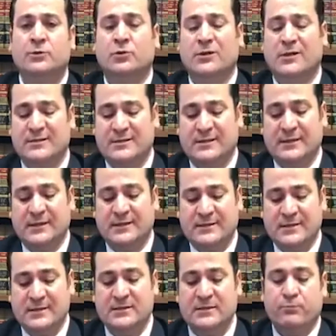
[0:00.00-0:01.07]
Dolayısıyla
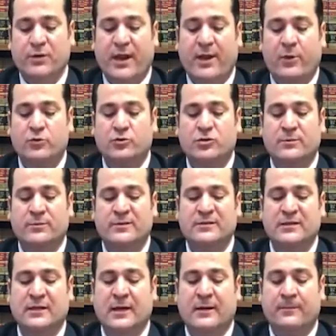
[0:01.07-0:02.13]
siz bir ay önce
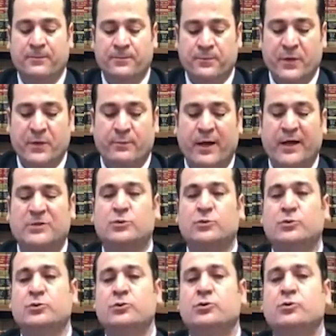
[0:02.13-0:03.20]
mesela
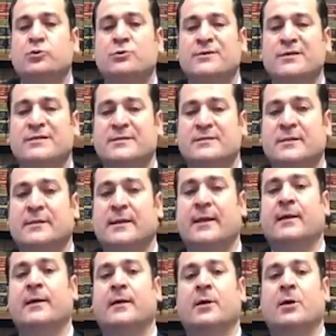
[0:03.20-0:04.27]
başvurduğunuz tur sitesinde
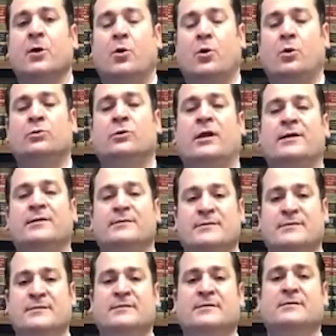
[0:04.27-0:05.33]
de onlar
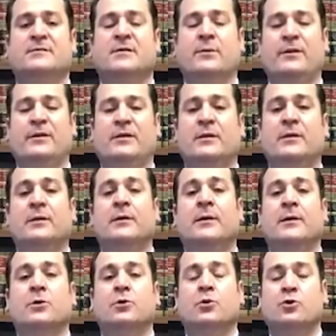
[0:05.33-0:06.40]
sizin tabii ki
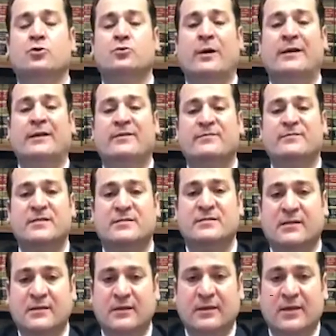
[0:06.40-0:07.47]
göçmenlik
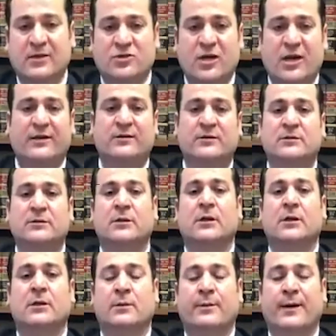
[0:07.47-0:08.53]
vizesine de geçen yıl
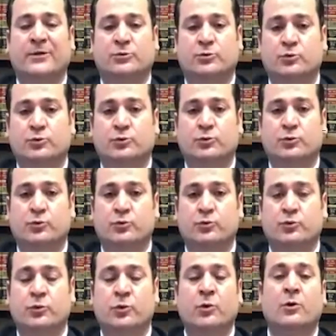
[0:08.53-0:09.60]

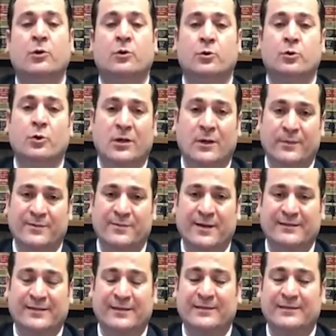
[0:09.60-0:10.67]
başvurduğunuzu
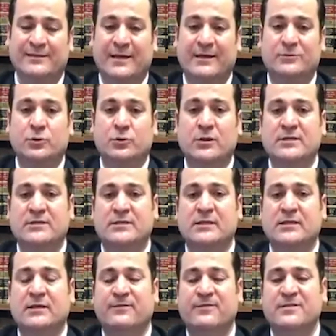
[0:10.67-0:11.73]
görebilmektedirler.
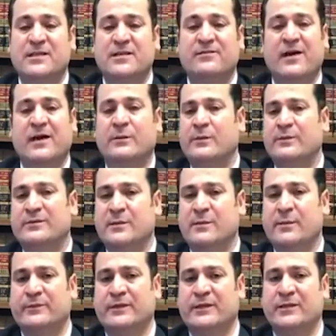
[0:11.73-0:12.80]
Dolayısıyla vizeyi vermeme
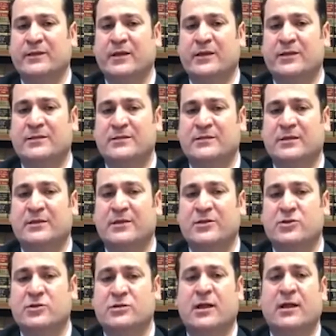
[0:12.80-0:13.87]
sebeplerinin arasında ya da
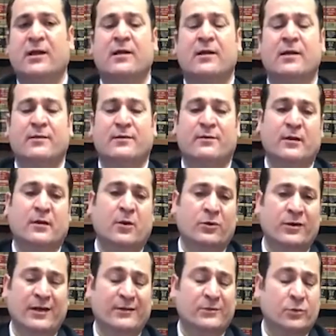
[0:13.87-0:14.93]
içinde e,
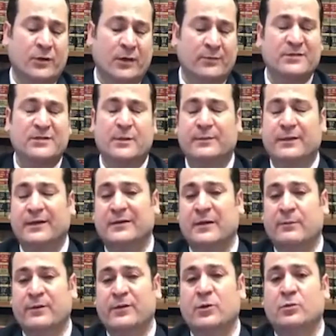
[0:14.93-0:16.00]
öne ya da önemli
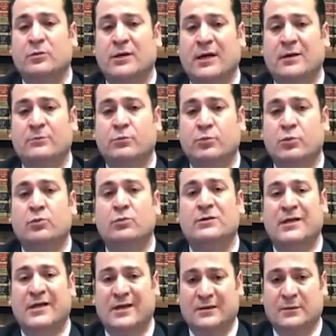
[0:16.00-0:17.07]
sebeplerden biri olarak bu
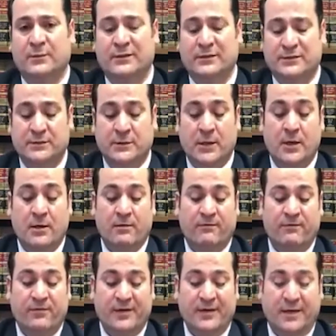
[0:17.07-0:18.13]
yer alabilir.
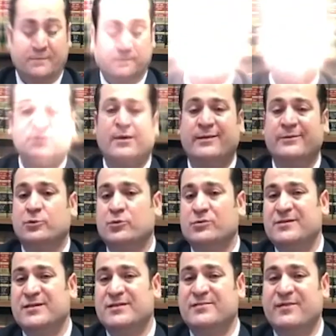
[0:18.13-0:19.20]
Fakat şu zaman
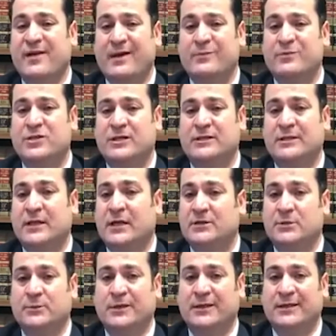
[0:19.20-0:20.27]
turist vizesi vermeyecekleri
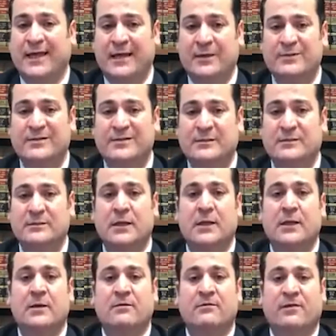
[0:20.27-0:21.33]
anlamına gelmesin.
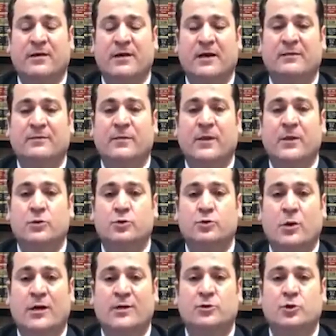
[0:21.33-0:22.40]
Fakat
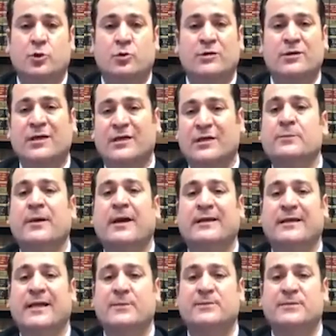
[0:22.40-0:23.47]
şu an çok yeni
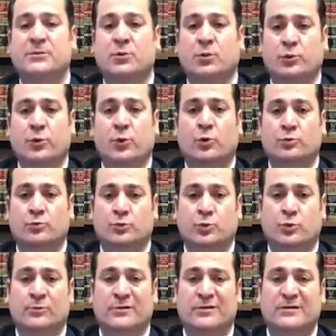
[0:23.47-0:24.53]
belki hepsinin oluyor olmuş
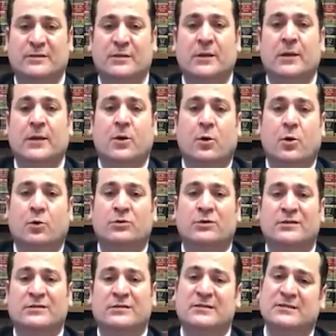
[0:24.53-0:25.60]
olması
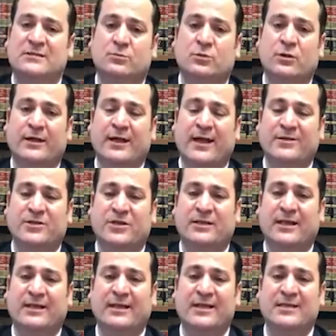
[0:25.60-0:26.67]
onların sizin buraya
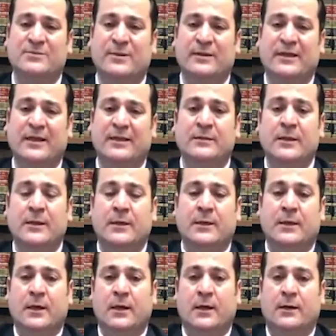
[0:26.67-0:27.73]
gerçekten gezme değil
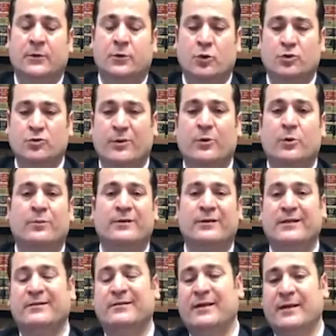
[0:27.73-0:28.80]
e, göçmen olma
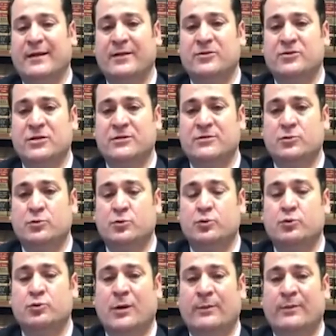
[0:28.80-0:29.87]
niyetiyle geleceğinizi
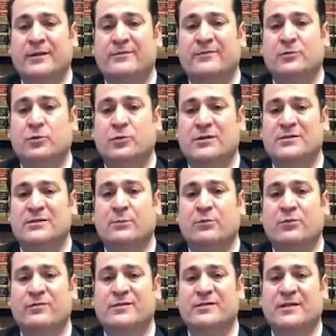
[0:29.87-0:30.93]
düşünülebilir ve dolayısıyla
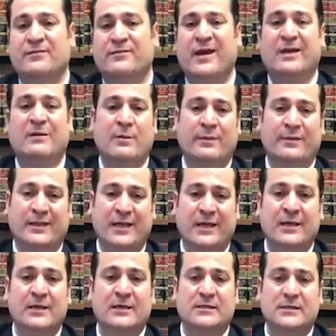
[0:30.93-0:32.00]
bu vizeyi
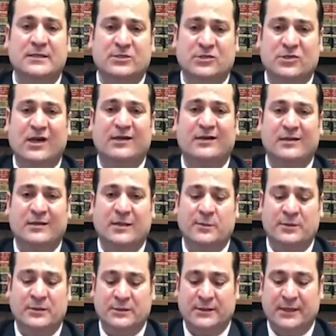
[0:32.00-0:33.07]
vermemede ısrar
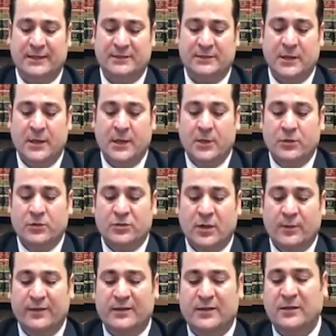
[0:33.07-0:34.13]
edebilirler.
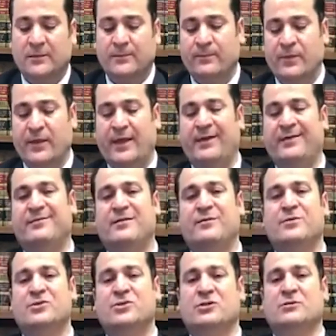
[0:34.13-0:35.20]
Tabii ki
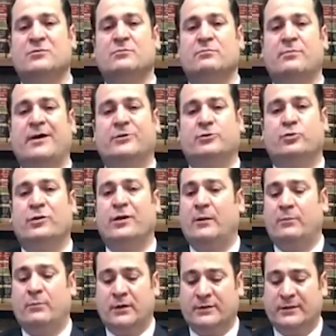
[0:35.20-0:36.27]
eğitim için başvuru
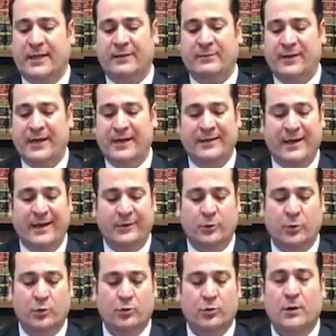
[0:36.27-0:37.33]
yapmakta bir engel
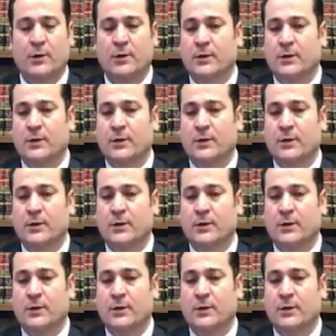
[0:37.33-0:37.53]
yok.